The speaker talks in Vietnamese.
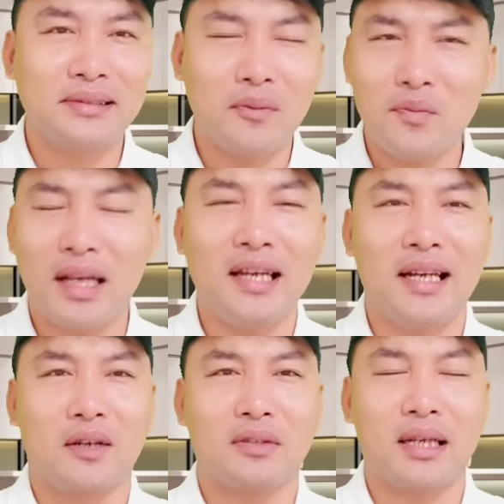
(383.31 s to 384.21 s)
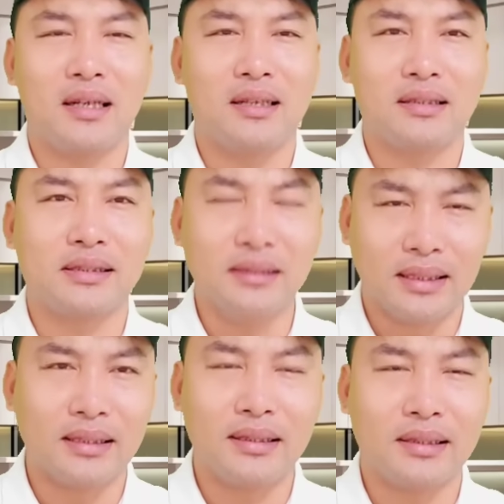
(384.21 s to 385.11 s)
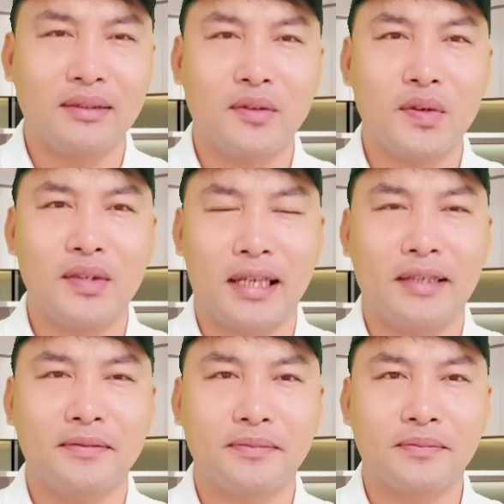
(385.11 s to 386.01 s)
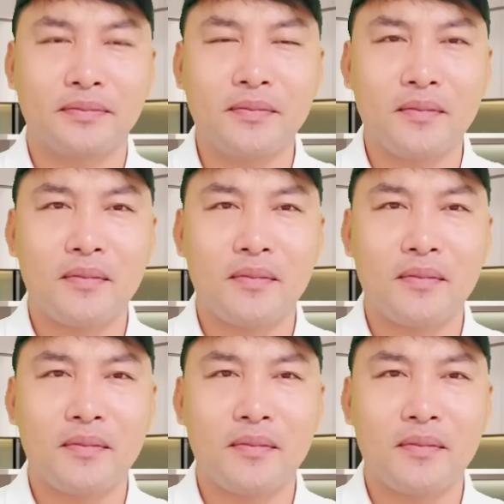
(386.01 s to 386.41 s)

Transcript: không thể nào tin được tưởng tượng được của chú anh chị ừ,